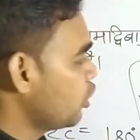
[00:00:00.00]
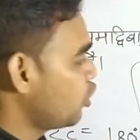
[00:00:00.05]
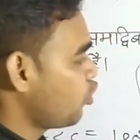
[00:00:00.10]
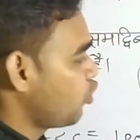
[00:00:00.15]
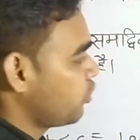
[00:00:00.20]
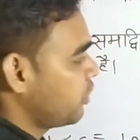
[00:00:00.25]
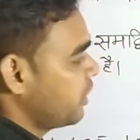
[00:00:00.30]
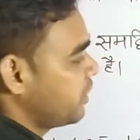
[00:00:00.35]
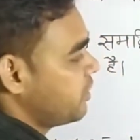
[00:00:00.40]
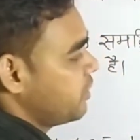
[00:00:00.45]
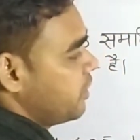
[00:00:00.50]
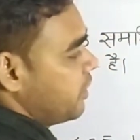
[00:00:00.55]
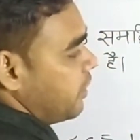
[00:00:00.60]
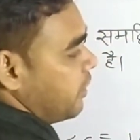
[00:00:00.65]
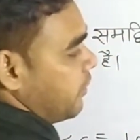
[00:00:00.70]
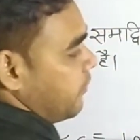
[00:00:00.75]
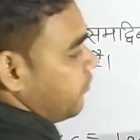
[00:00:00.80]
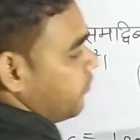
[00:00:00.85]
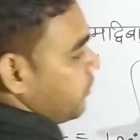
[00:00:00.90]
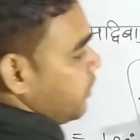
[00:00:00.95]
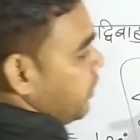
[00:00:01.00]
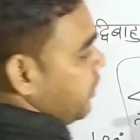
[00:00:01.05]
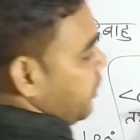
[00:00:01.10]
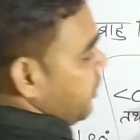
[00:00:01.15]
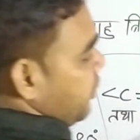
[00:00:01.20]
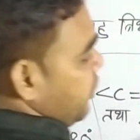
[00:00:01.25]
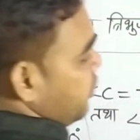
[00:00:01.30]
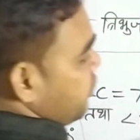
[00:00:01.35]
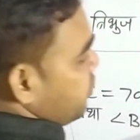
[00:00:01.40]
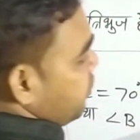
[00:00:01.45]
तो देखिए
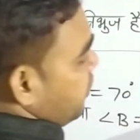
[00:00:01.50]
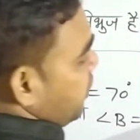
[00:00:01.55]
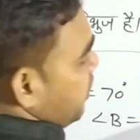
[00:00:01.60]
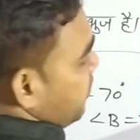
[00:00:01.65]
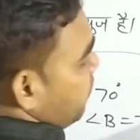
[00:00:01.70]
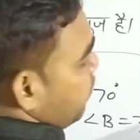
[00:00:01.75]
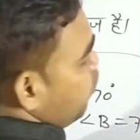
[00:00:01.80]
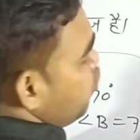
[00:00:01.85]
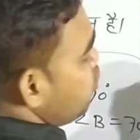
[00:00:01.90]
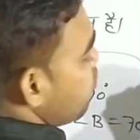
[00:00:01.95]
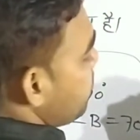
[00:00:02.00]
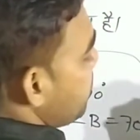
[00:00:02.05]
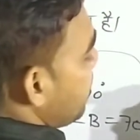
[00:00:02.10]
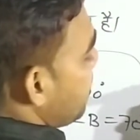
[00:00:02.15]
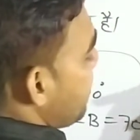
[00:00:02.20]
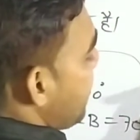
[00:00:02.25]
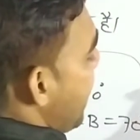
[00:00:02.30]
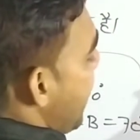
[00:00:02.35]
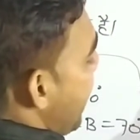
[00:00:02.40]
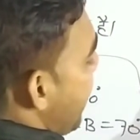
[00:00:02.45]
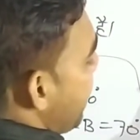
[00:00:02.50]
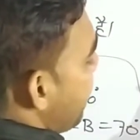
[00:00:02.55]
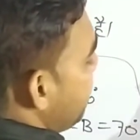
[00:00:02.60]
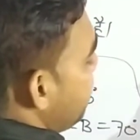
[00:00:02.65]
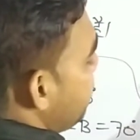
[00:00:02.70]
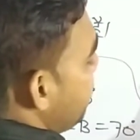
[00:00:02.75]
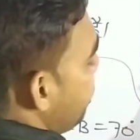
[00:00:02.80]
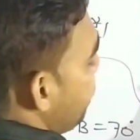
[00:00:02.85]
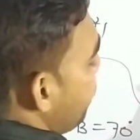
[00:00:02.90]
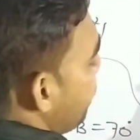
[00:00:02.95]
इस त्रिभुज में क्या
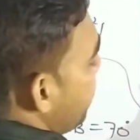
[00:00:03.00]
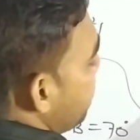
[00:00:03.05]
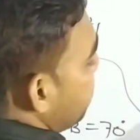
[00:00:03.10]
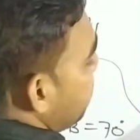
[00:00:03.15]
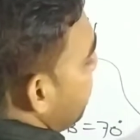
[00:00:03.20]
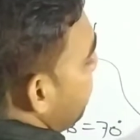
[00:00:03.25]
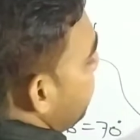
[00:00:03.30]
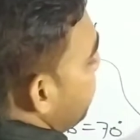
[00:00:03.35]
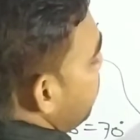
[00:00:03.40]
है ये मध्य